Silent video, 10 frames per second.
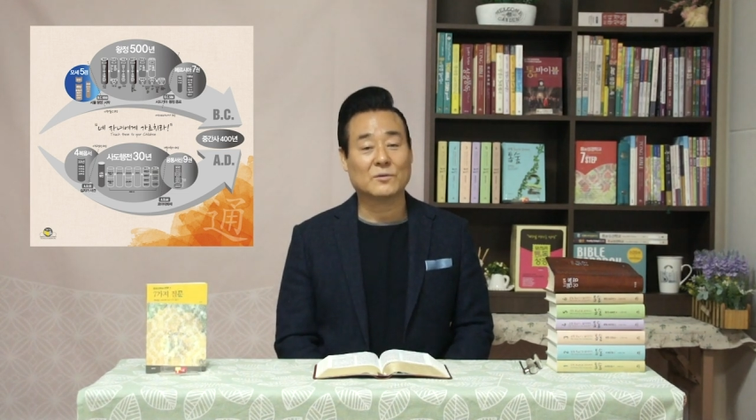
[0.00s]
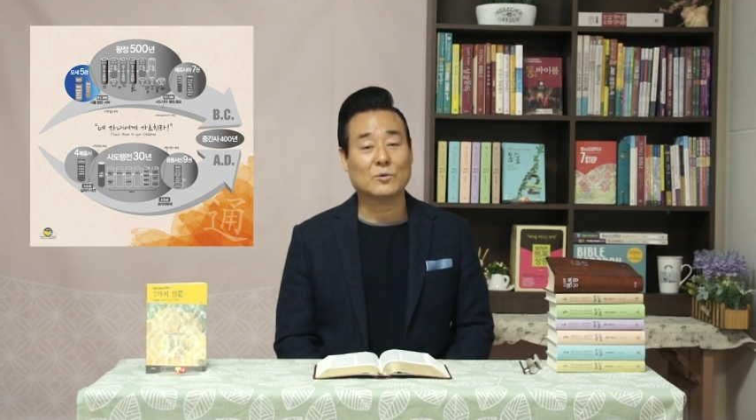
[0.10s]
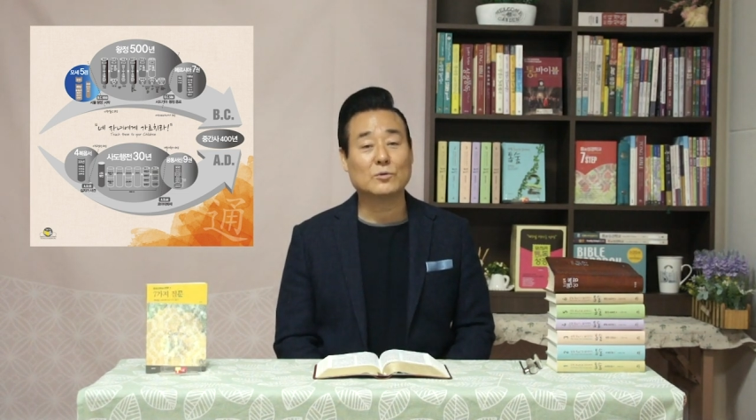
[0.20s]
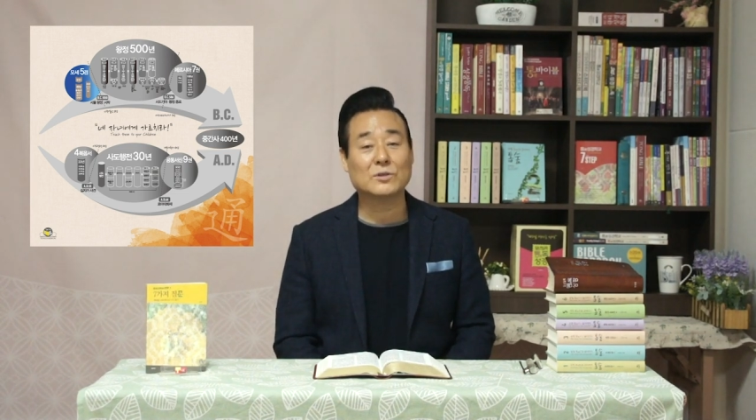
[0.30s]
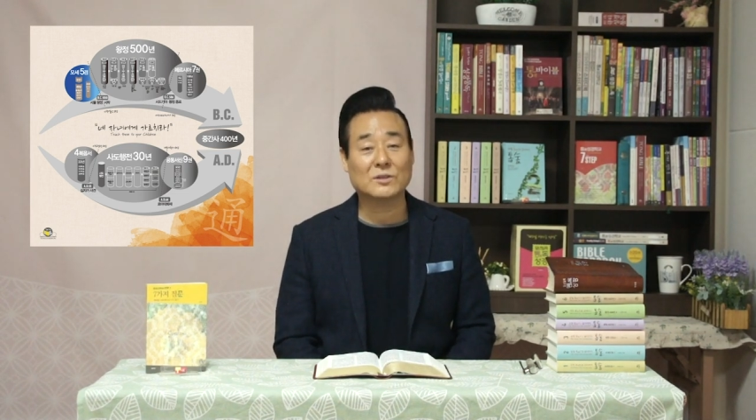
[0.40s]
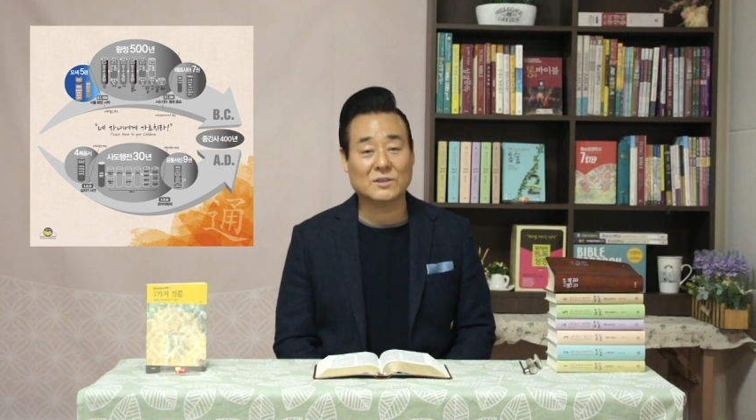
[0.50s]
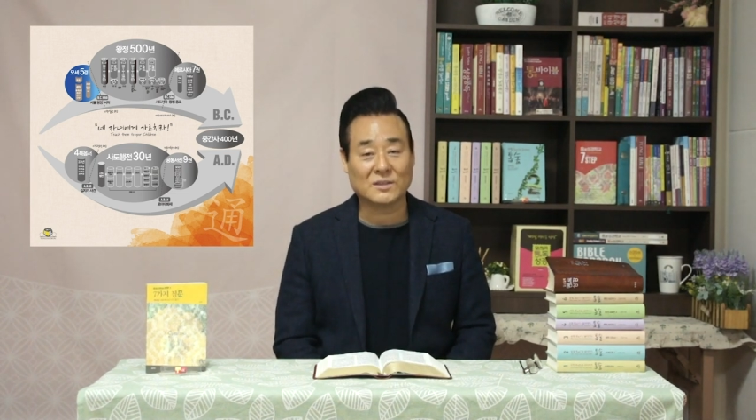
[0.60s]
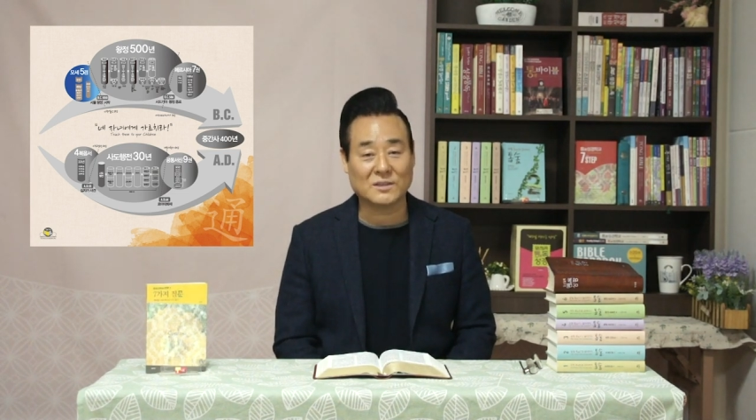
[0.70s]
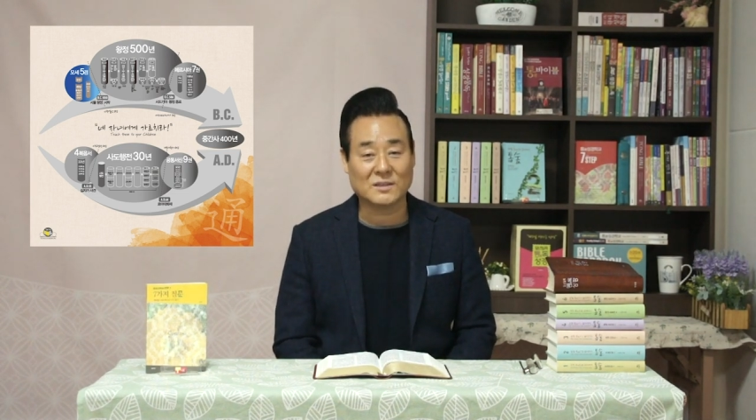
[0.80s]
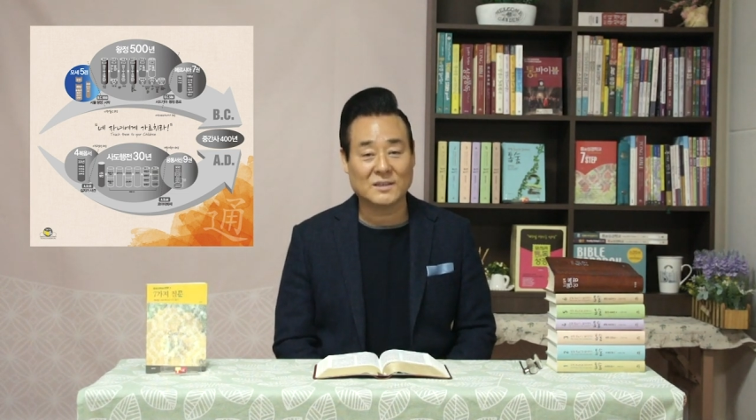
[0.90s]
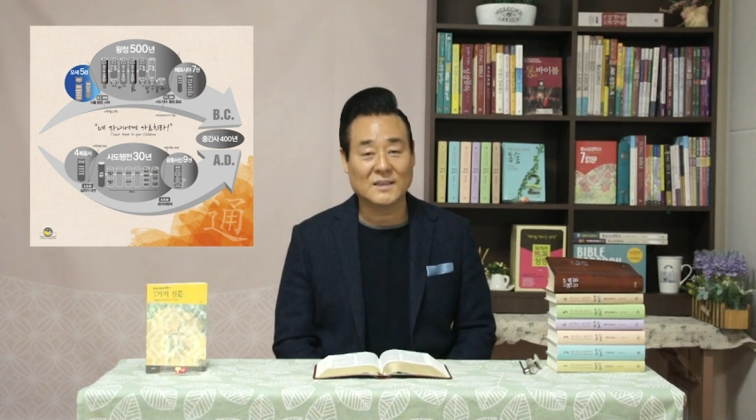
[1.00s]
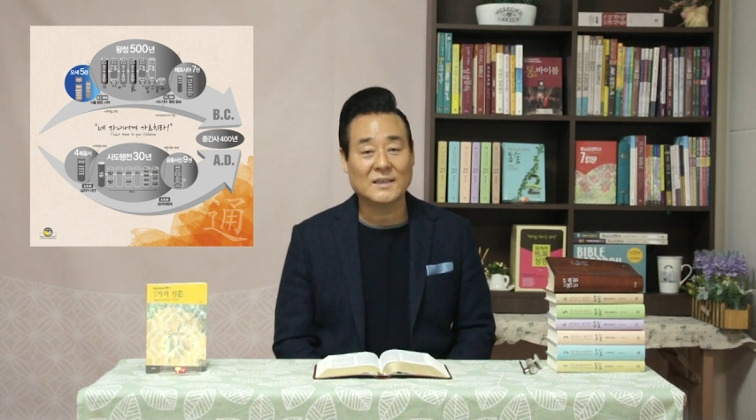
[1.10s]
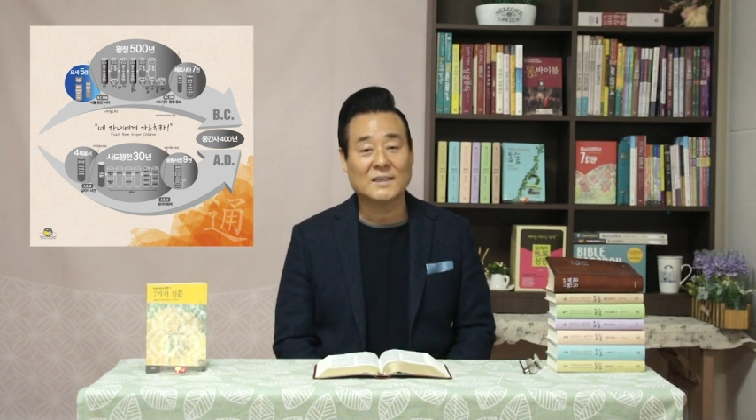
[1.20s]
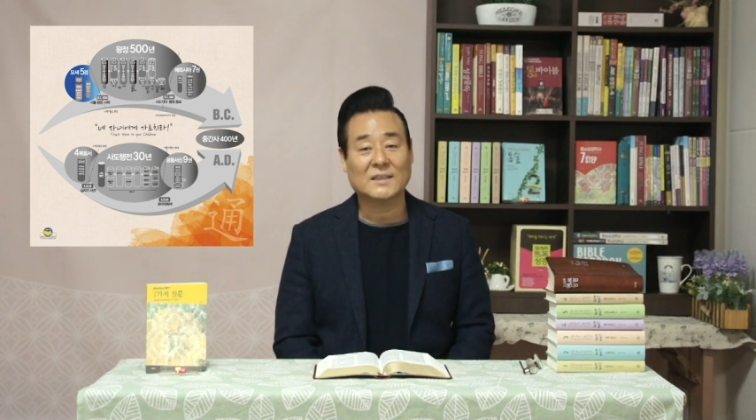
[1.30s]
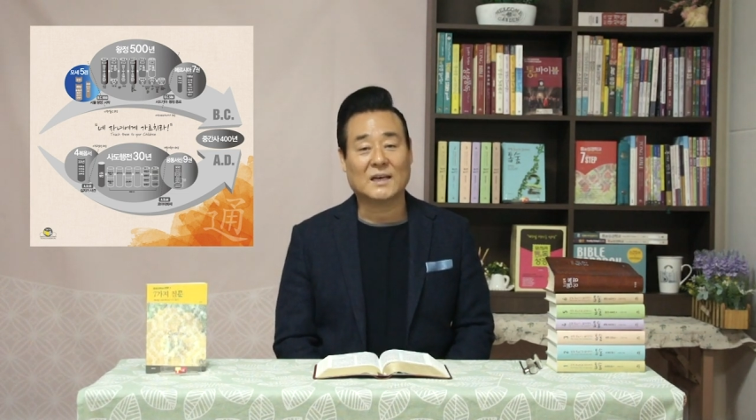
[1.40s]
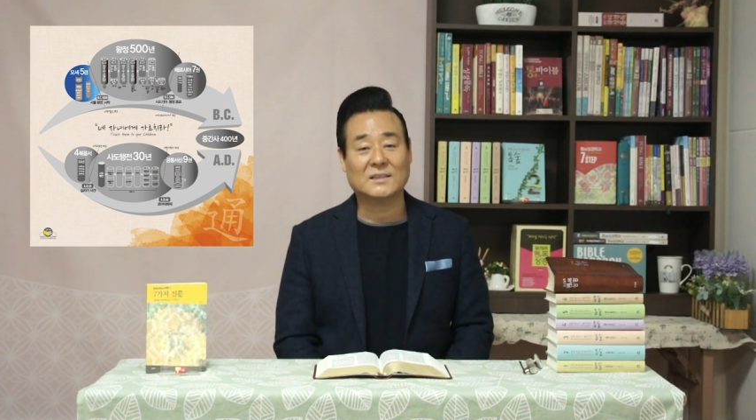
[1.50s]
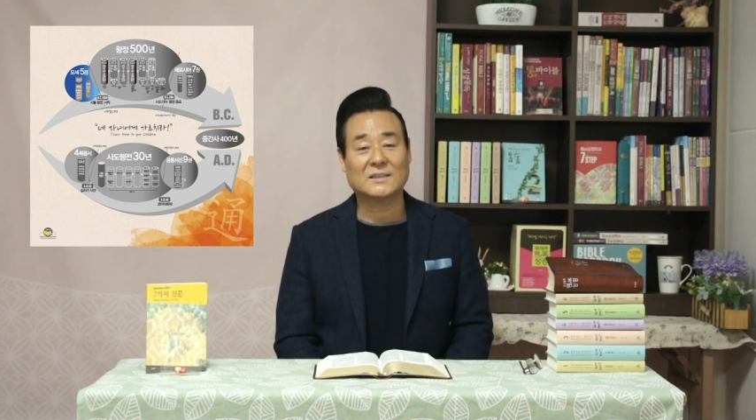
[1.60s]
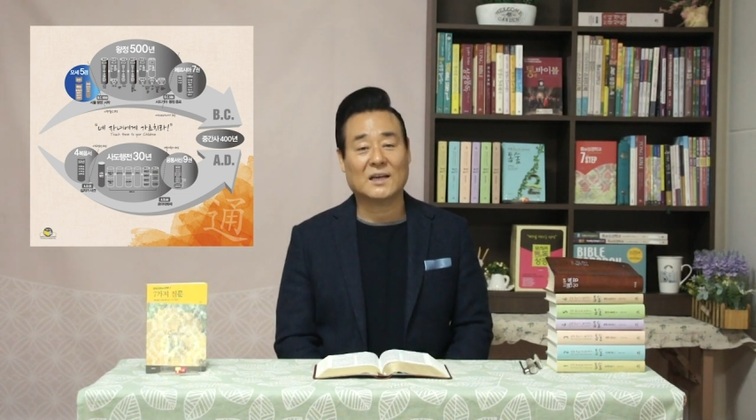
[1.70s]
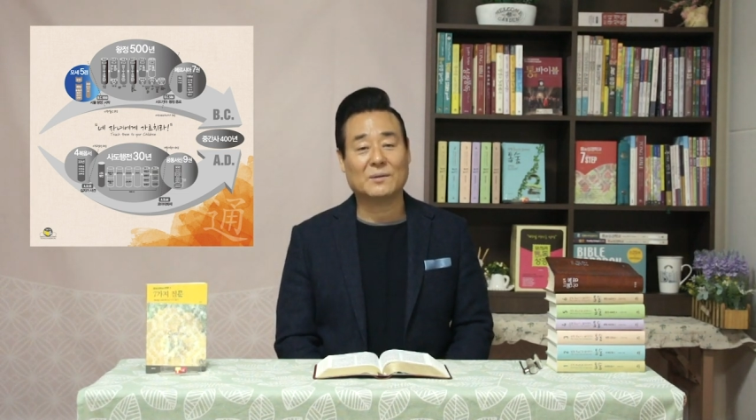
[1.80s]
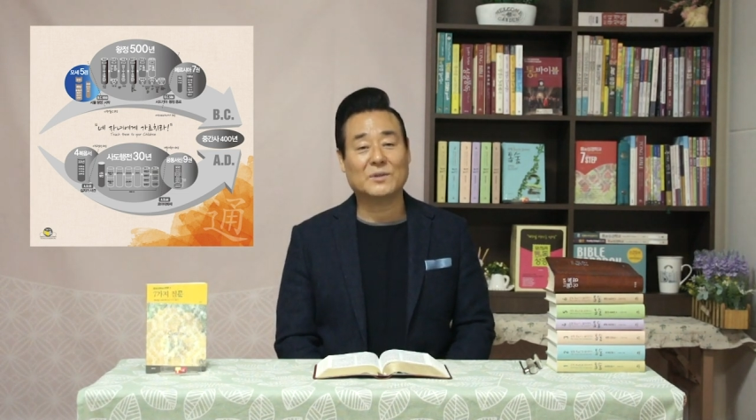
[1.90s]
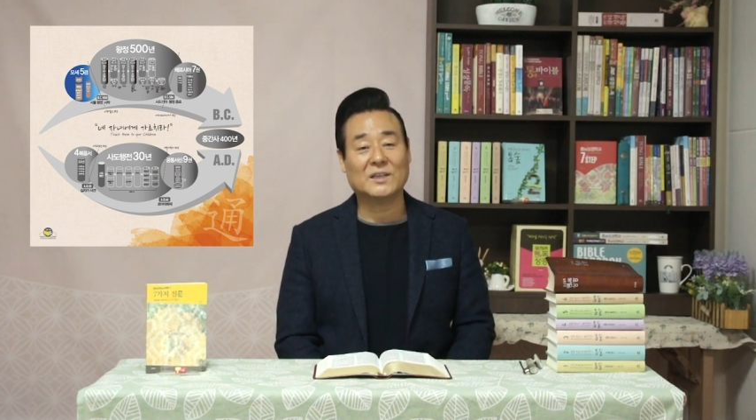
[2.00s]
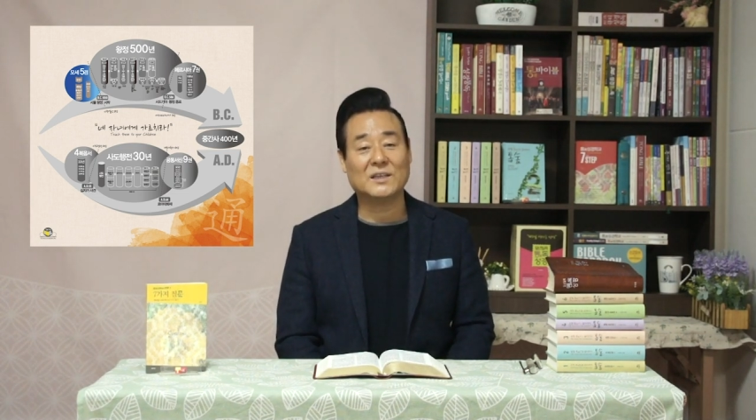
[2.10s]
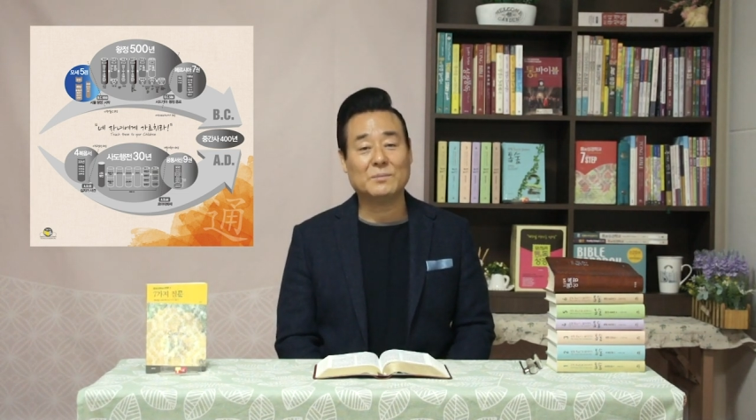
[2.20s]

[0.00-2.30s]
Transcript: 공성전은 다른 사람들이